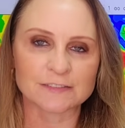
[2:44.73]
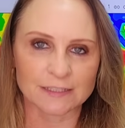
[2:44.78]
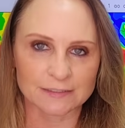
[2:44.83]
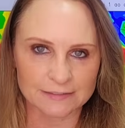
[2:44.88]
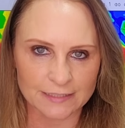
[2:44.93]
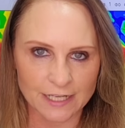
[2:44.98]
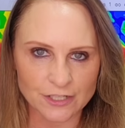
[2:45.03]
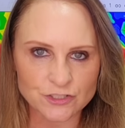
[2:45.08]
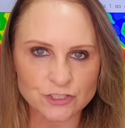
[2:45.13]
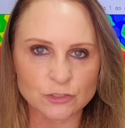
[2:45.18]
Na
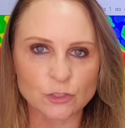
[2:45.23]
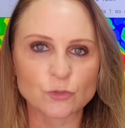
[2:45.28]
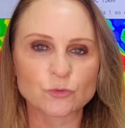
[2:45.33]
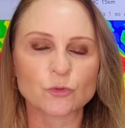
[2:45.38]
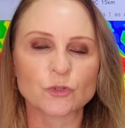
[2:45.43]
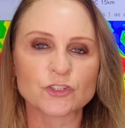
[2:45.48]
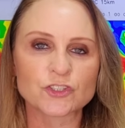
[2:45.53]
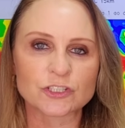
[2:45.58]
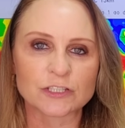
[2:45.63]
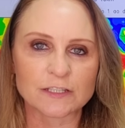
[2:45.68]
tarde e na
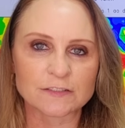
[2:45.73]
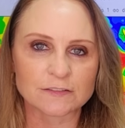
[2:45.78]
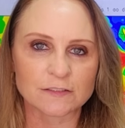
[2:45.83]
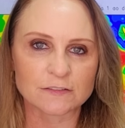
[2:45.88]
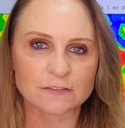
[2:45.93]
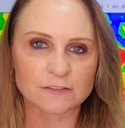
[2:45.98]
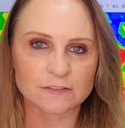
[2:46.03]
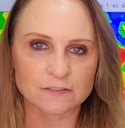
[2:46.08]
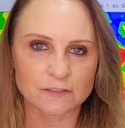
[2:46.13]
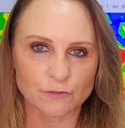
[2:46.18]
noite desta
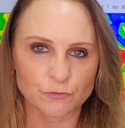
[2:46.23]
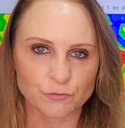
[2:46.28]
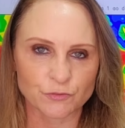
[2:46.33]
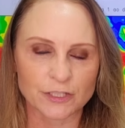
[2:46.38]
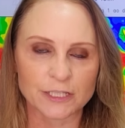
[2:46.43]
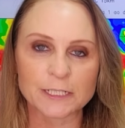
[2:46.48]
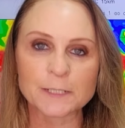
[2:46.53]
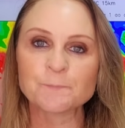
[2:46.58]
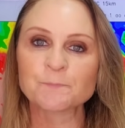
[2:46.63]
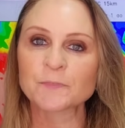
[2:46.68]

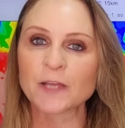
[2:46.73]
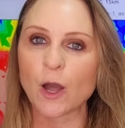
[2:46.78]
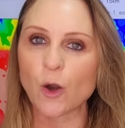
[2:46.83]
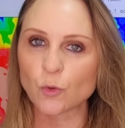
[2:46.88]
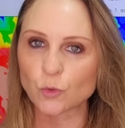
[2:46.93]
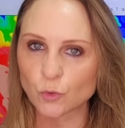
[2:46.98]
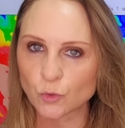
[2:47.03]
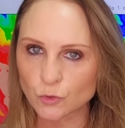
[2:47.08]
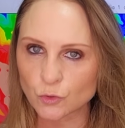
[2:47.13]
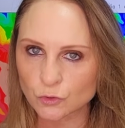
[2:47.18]
sexta-feira, ao
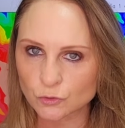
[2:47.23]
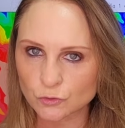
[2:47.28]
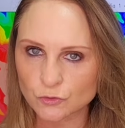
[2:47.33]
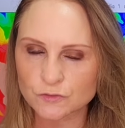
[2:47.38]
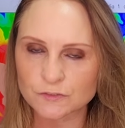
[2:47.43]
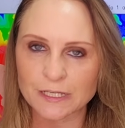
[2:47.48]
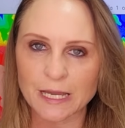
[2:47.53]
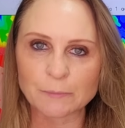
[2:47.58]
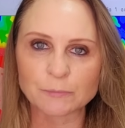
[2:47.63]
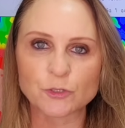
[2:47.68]
longo do
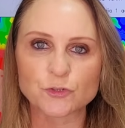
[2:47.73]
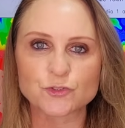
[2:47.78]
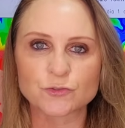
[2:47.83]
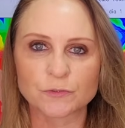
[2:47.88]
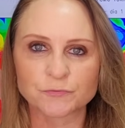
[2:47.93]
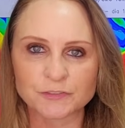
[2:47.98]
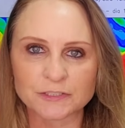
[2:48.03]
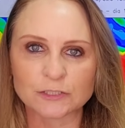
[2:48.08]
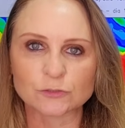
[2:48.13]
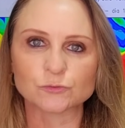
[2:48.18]
sábado, a
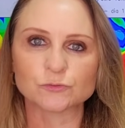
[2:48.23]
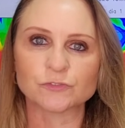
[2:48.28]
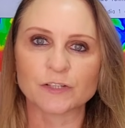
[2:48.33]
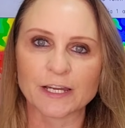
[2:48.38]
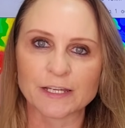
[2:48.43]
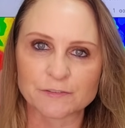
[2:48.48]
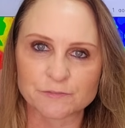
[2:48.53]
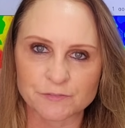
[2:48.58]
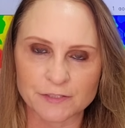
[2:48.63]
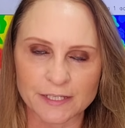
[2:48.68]
chuva fica num
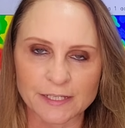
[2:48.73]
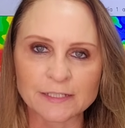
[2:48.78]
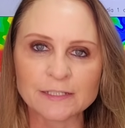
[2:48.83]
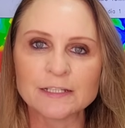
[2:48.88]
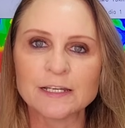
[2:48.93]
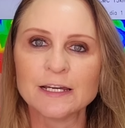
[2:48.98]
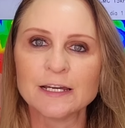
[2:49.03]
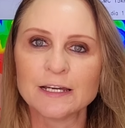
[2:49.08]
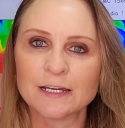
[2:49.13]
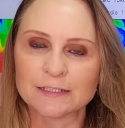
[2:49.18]
vai e vem,
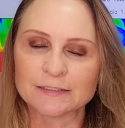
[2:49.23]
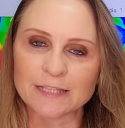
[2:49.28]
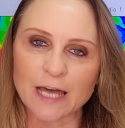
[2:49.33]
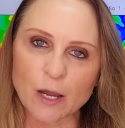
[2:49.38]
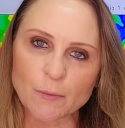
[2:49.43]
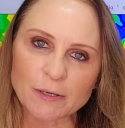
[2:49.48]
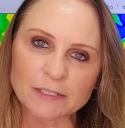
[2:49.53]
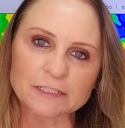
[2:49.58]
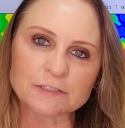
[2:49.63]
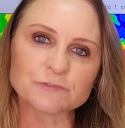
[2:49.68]
dá
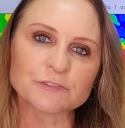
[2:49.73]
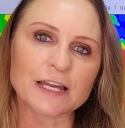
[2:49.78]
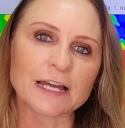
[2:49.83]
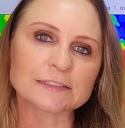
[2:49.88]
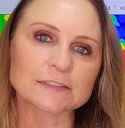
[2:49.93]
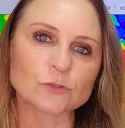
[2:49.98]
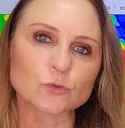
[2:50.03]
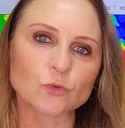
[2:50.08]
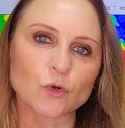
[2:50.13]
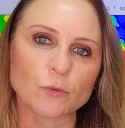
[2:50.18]
uma
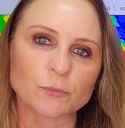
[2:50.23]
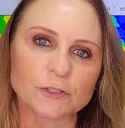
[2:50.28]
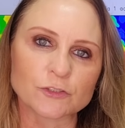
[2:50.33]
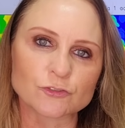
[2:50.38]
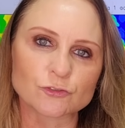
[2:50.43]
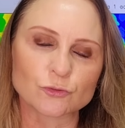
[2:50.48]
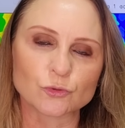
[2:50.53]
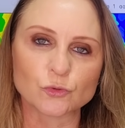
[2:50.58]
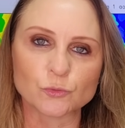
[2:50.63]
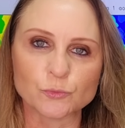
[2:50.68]
aliviada no
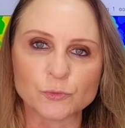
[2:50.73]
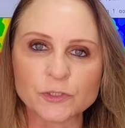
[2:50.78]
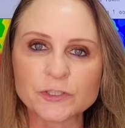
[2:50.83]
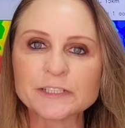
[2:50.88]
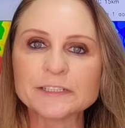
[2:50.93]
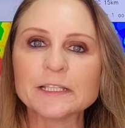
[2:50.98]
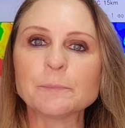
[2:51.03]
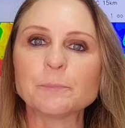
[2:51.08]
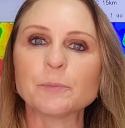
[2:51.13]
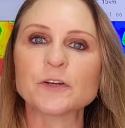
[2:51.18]
começo do domingo
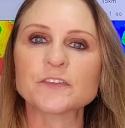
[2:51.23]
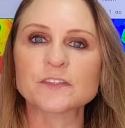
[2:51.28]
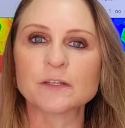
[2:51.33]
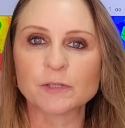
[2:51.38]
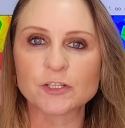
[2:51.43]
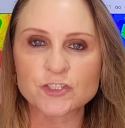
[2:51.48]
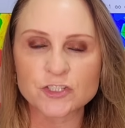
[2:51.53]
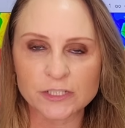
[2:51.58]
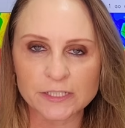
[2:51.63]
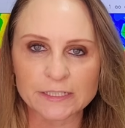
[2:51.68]
e depois, na
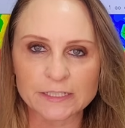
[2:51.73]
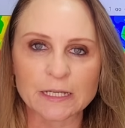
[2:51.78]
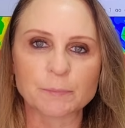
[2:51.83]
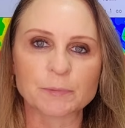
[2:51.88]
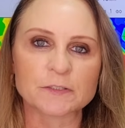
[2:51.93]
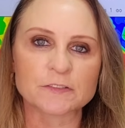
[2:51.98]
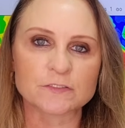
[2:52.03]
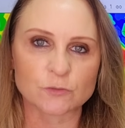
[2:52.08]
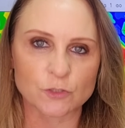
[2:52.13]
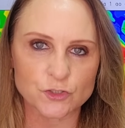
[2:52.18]
medida em que a
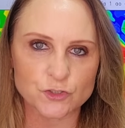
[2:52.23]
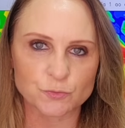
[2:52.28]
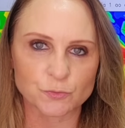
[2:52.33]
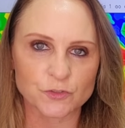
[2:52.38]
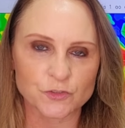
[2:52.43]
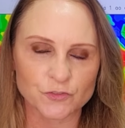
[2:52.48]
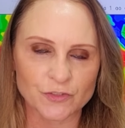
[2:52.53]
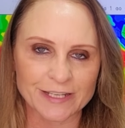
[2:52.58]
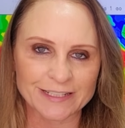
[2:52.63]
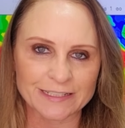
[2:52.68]
pressão
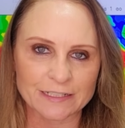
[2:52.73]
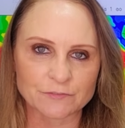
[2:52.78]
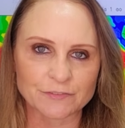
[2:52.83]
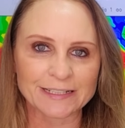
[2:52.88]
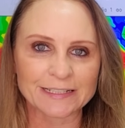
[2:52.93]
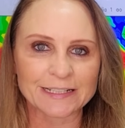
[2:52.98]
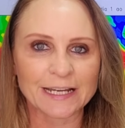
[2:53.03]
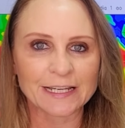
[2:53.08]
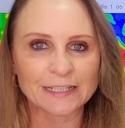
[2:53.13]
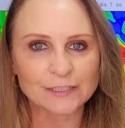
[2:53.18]
atmosférica
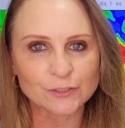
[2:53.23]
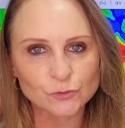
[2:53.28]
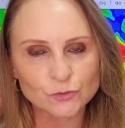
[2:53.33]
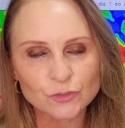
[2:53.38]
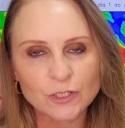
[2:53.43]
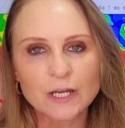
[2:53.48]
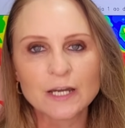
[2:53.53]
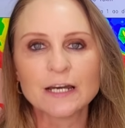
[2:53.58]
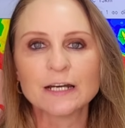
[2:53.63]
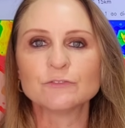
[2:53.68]
vai caindo,
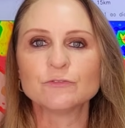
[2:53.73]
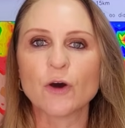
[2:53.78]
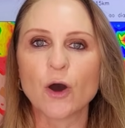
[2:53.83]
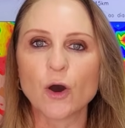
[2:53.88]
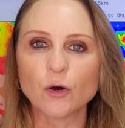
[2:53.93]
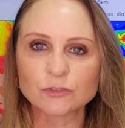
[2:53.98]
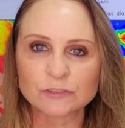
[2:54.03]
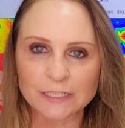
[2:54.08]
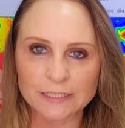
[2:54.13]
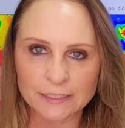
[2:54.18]

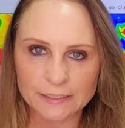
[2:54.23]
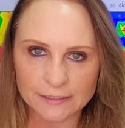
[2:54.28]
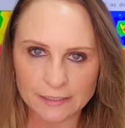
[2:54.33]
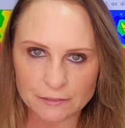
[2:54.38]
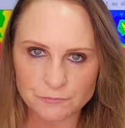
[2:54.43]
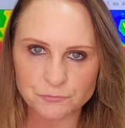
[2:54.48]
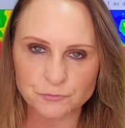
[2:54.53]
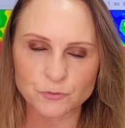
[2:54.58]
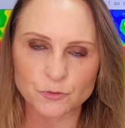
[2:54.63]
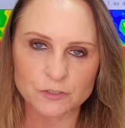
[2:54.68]
volta a
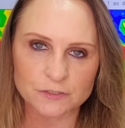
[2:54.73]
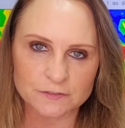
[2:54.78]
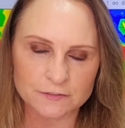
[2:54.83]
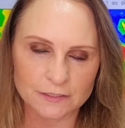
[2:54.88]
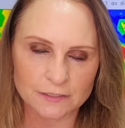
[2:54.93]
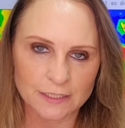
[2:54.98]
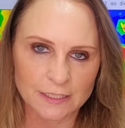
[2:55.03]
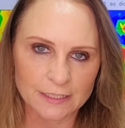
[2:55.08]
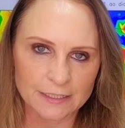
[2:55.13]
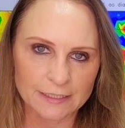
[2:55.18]
ganhar
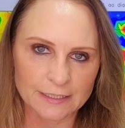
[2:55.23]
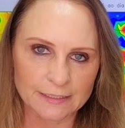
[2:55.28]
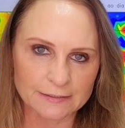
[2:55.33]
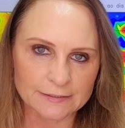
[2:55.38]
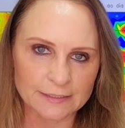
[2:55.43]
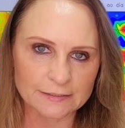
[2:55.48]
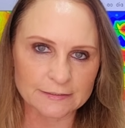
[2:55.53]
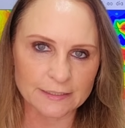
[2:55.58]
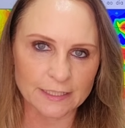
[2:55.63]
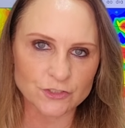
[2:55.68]
força
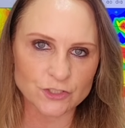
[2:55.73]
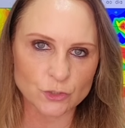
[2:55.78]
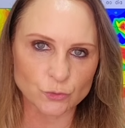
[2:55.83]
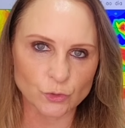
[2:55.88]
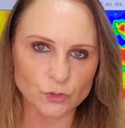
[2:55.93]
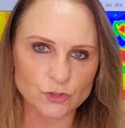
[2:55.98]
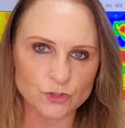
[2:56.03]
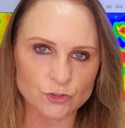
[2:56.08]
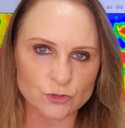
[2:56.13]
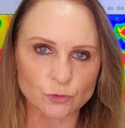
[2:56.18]
entre a tarde e a
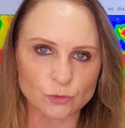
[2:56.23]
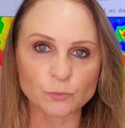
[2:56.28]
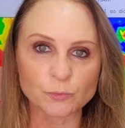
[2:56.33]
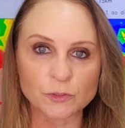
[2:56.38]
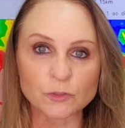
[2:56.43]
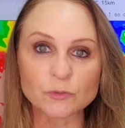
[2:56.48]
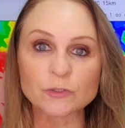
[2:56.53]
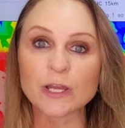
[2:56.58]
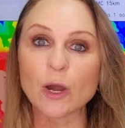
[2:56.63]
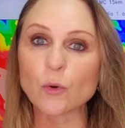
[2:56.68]
noite de
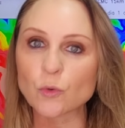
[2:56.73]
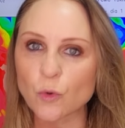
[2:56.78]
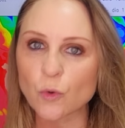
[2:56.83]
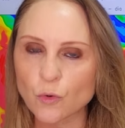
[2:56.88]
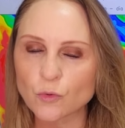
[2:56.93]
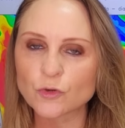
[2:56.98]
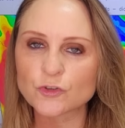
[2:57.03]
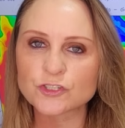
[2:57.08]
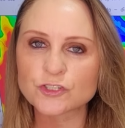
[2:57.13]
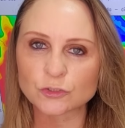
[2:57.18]
domingo e ao
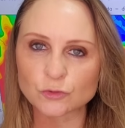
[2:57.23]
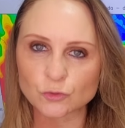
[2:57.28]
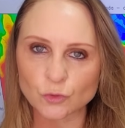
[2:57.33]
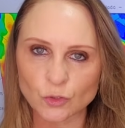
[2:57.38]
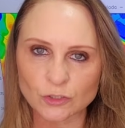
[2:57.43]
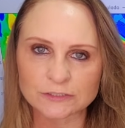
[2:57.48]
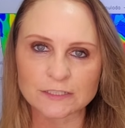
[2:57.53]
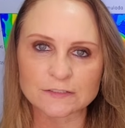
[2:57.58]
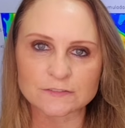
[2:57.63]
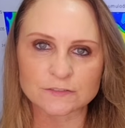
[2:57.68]
longo de
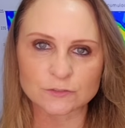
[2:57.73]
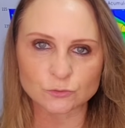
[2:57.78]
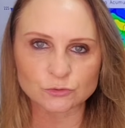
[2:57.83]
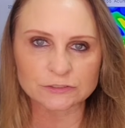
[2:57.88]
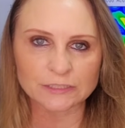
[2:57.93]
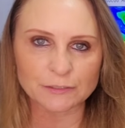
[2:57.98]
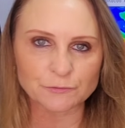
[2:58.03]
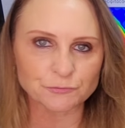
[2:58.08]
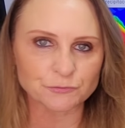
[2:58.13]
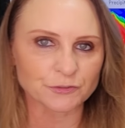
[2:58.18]
toda a
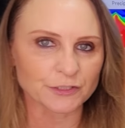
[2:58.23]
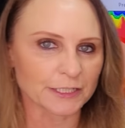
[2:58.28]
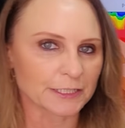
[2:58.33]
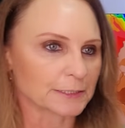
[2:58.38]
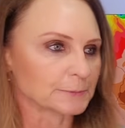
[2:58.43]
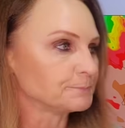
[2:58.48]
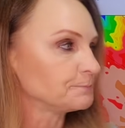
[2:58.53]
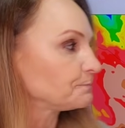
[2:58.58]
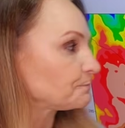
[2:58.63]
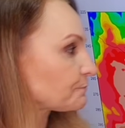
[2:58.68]

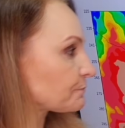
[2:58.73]
segunda-feira.